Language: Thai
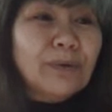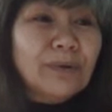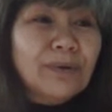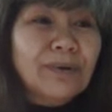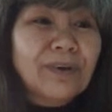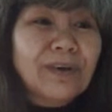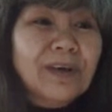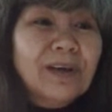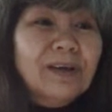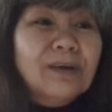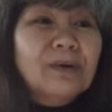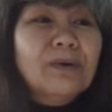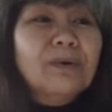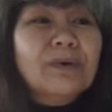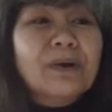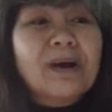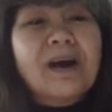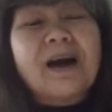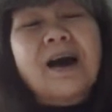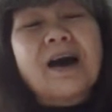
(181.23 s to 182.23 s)
ง ลุ
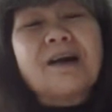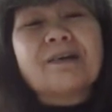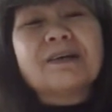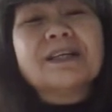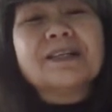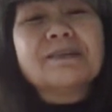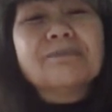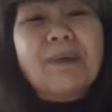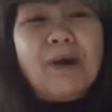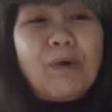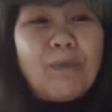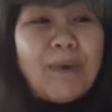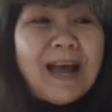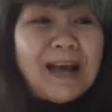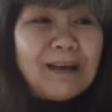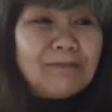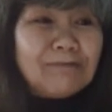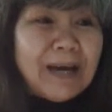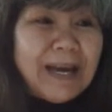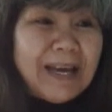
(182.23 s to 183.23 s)
งก็เอาขึ้นมา
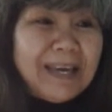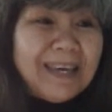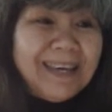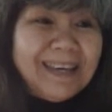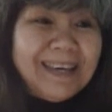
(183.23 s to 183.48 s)
วางไว้